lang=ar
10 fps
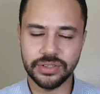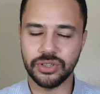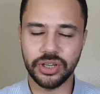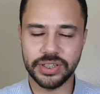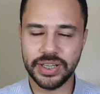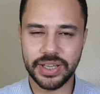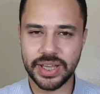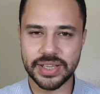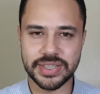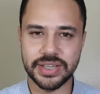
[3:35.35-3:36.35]
الراجل ده
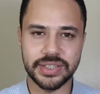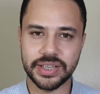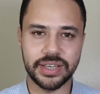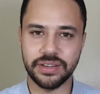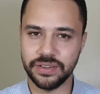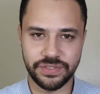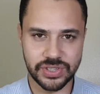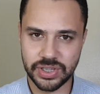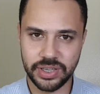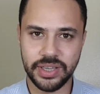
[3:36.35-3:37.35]
اسليتك
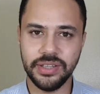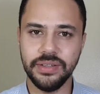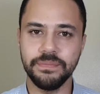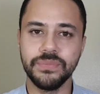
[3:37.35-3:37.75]
فظيع يعني